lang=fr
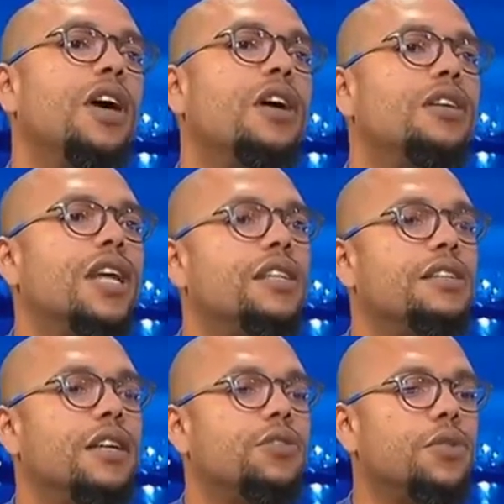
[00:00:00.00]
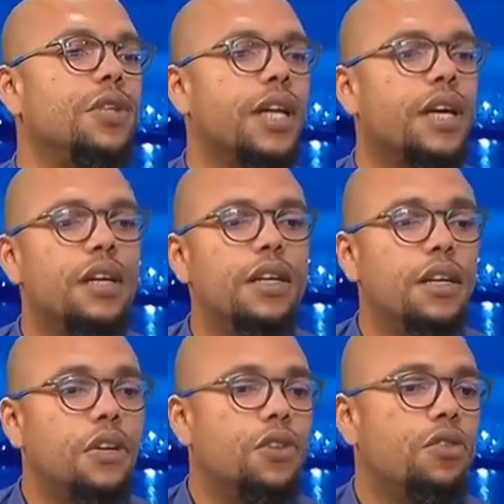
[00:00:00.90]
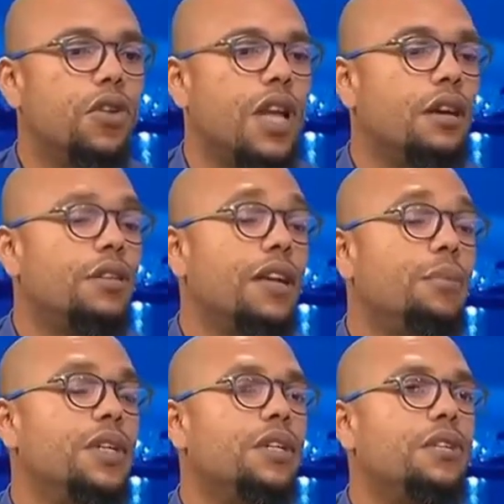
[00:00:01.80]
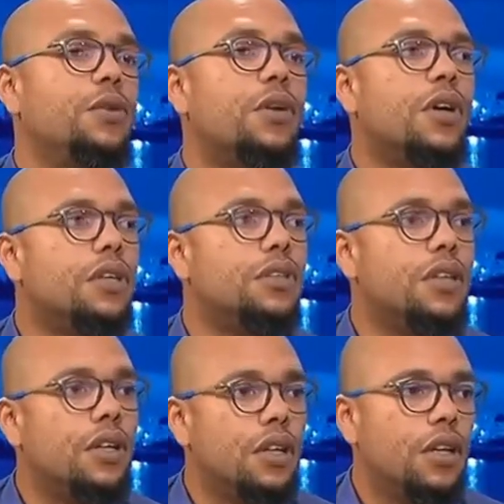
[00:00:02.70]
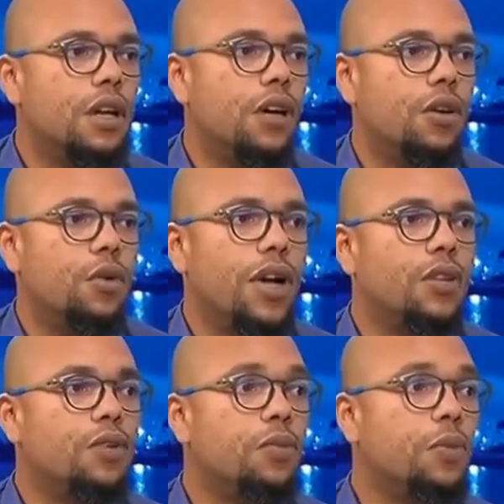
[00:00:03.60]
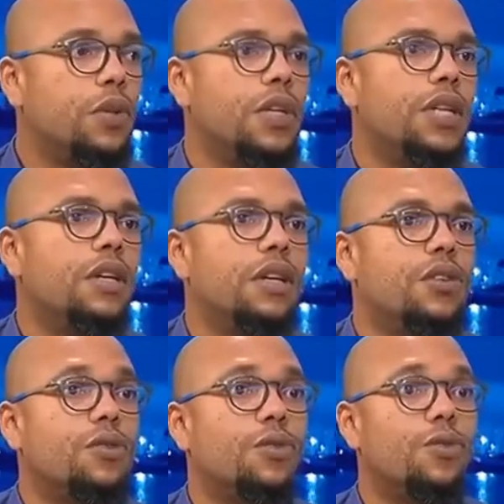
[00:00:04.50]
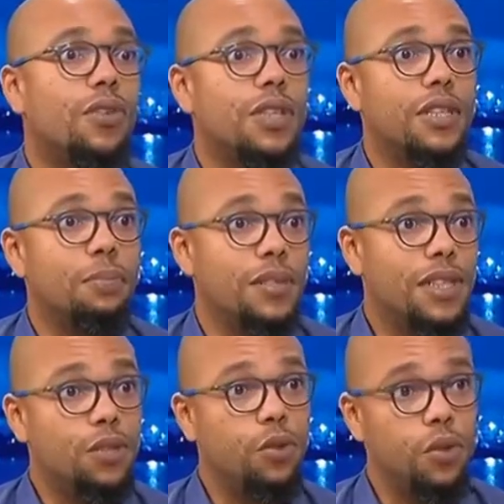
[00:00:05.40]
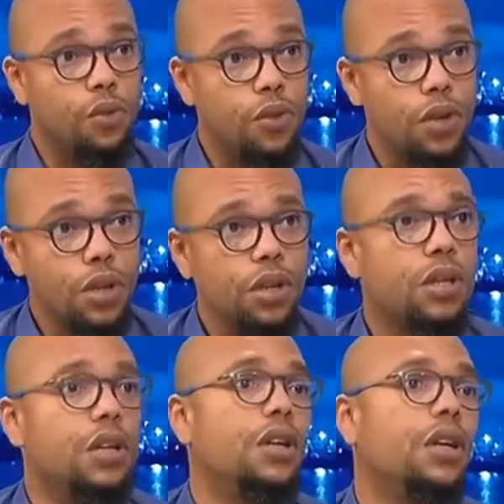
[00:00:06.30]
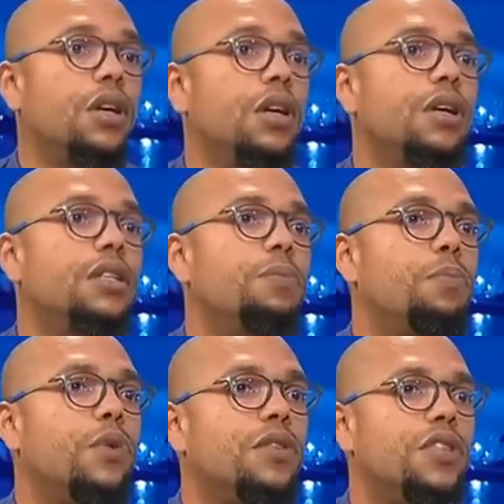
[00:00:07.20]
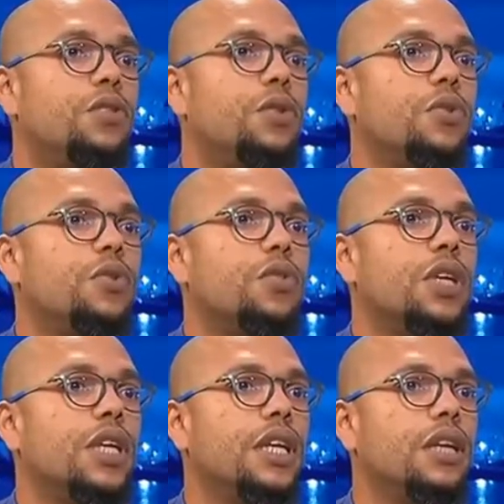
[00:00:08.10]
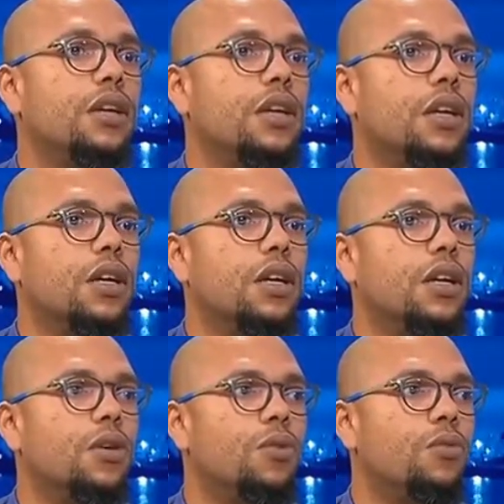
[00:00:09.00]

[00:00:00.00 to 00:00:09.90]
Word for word: à rendre à des actionnaires sur de la rentabilité ou autre. En Guadeloupe, on est euh, souvent des petites structures, euh, des petites structures qui... Euh,